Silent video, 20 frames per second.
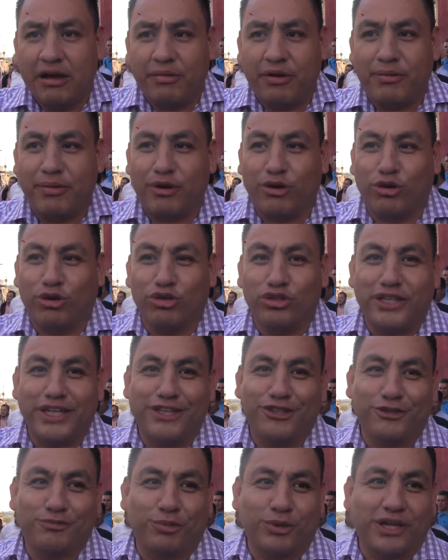primero
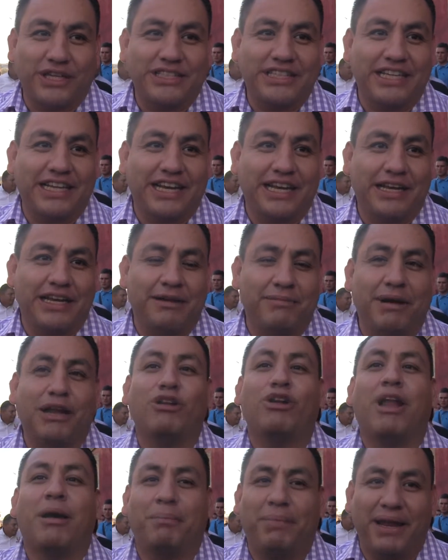contentos porque dicen que
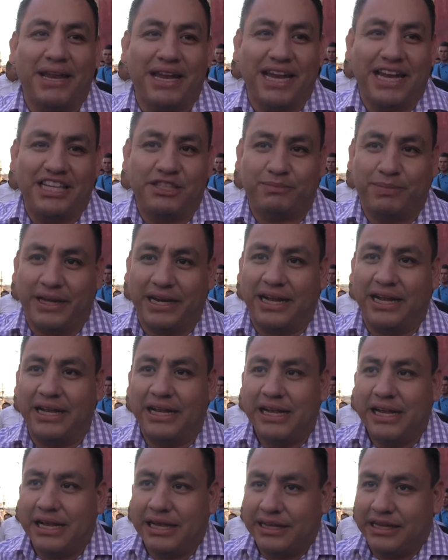valió la pena la espera
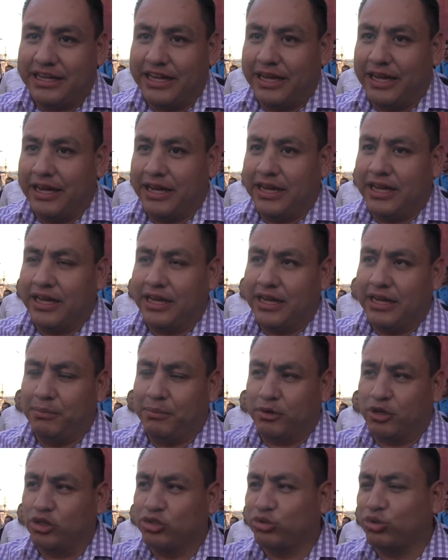del
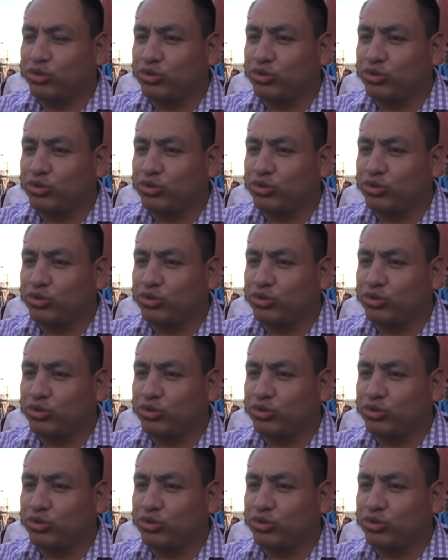proceso